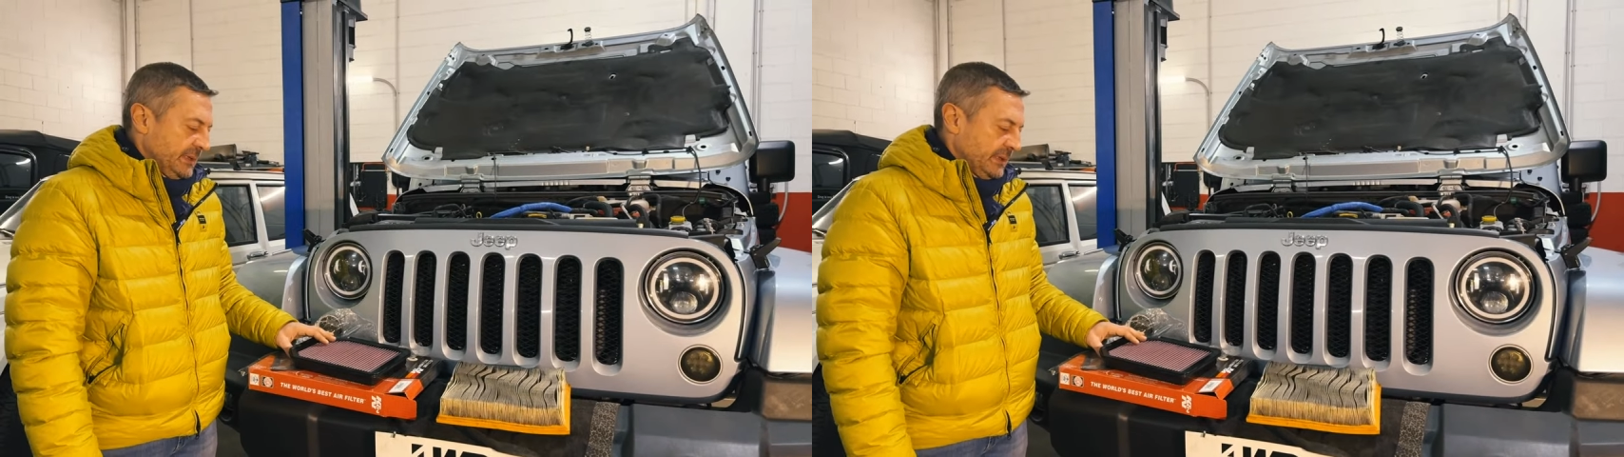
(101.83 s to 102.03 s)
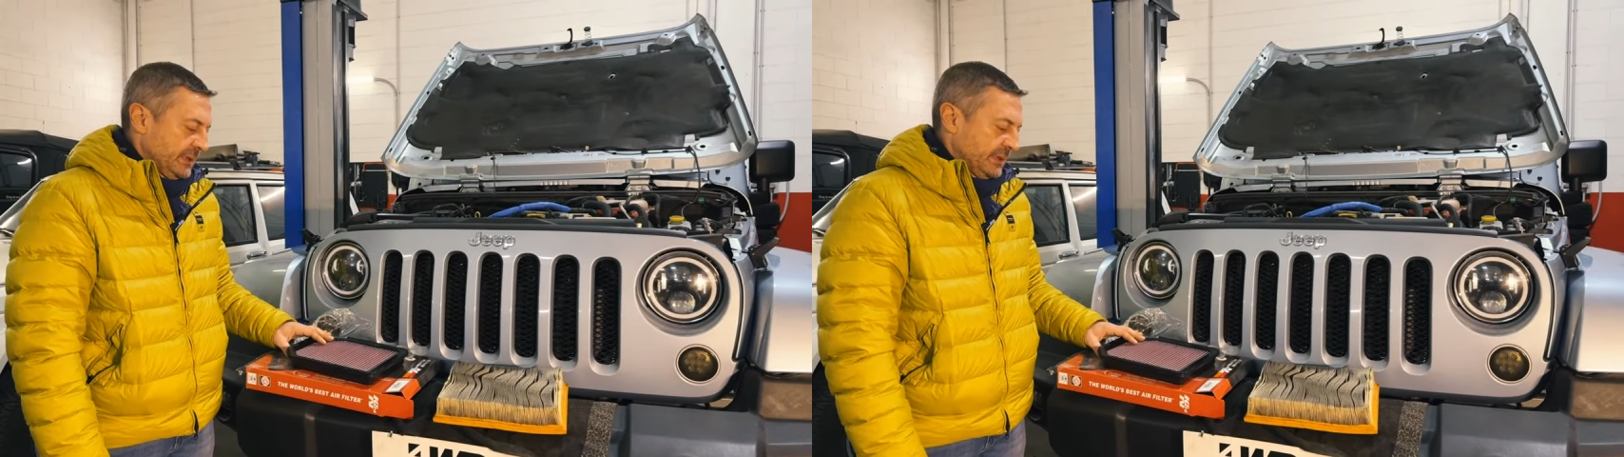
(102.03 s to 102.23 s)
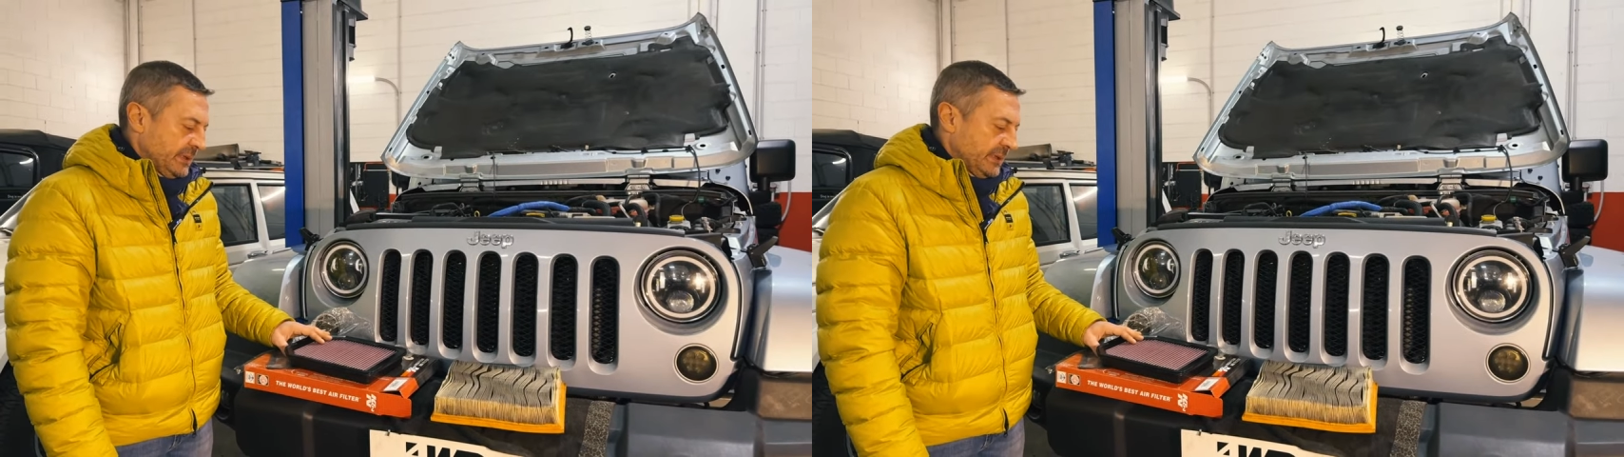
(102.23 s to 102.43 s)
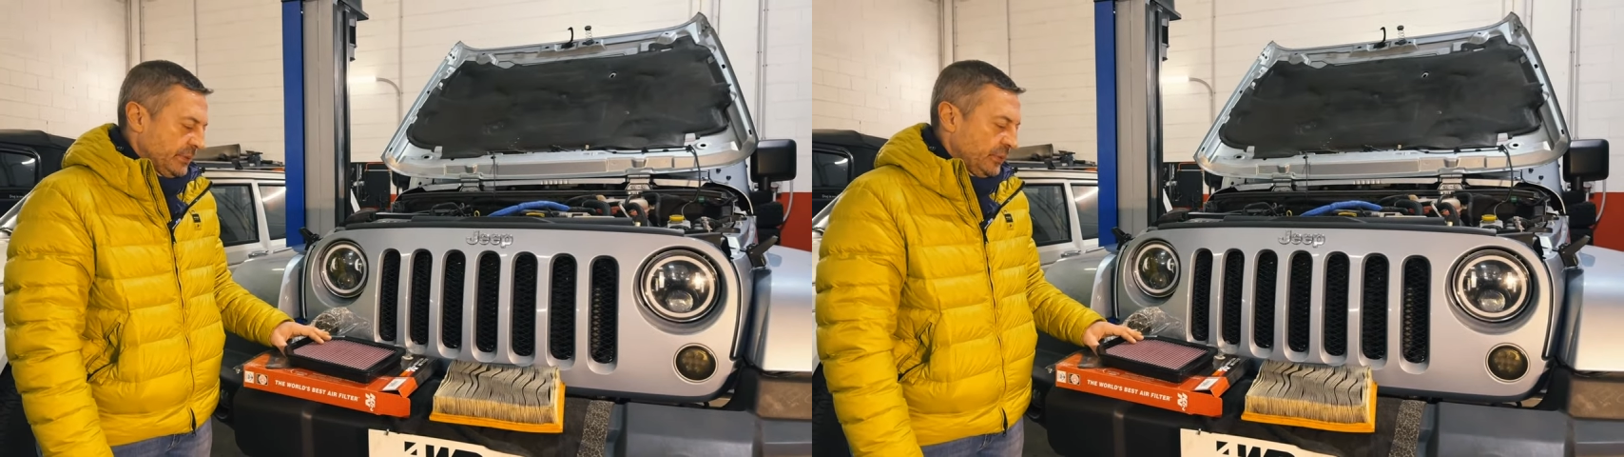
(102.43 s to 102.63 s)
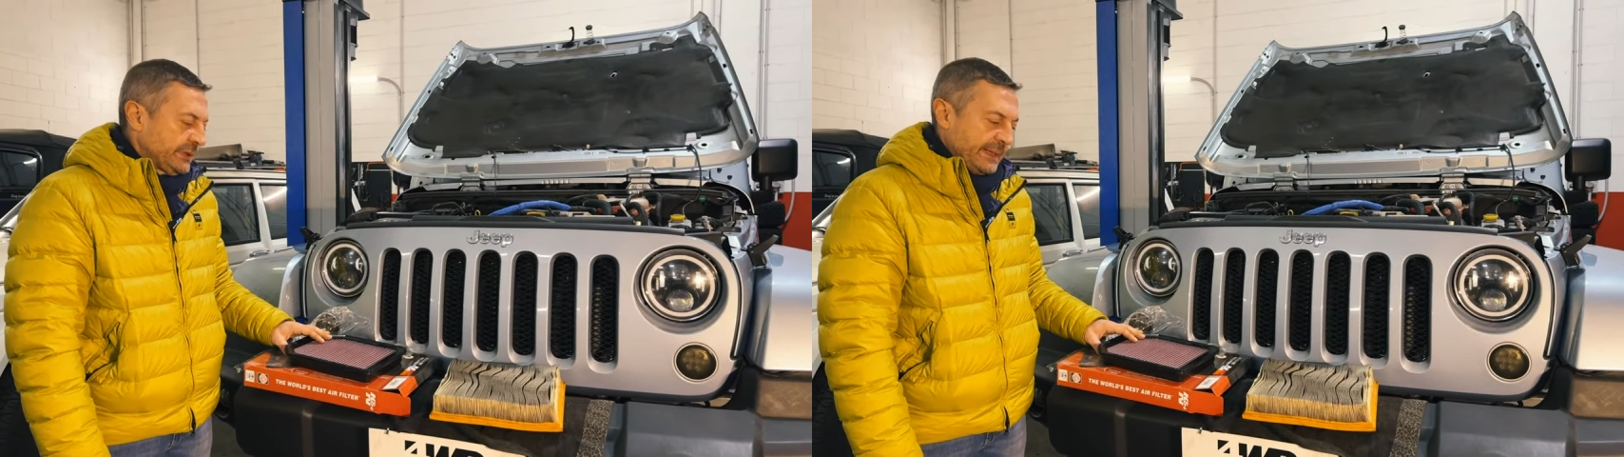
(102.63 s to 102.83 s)
Eh,
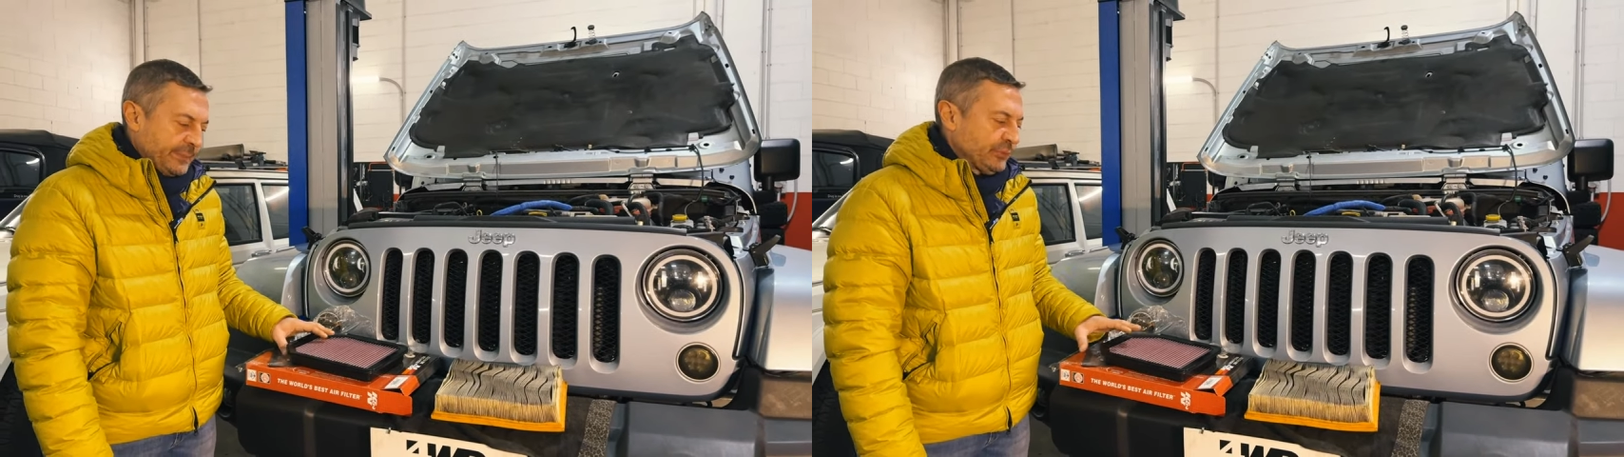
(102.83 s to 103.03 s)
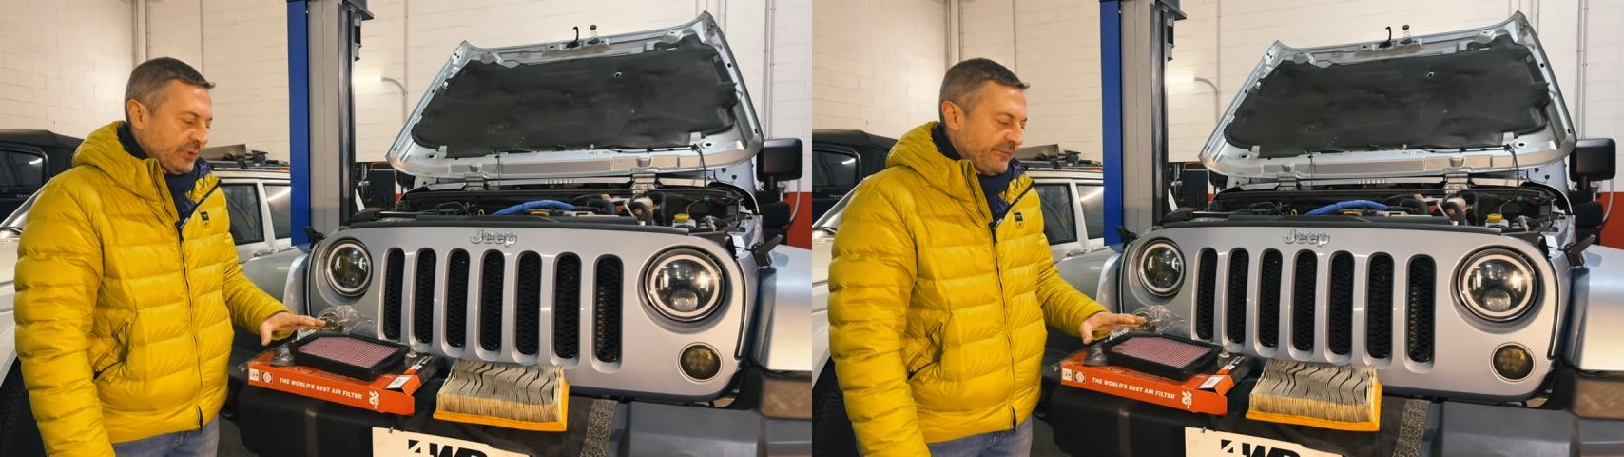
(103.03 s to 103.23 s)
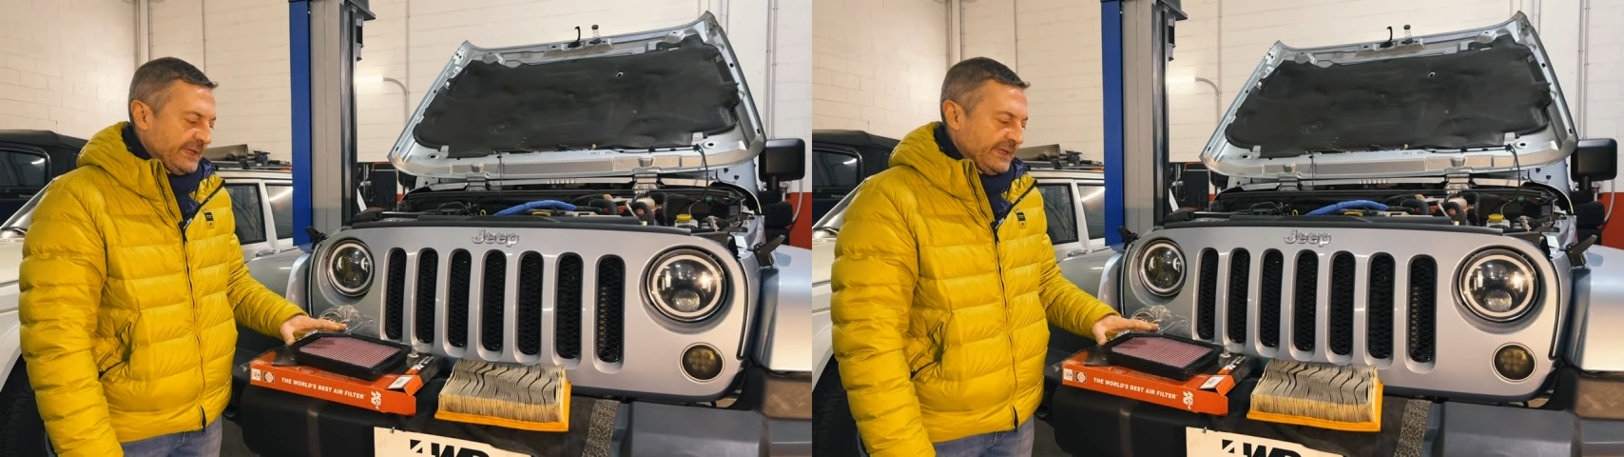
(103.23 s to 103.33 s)
oltre appunto a un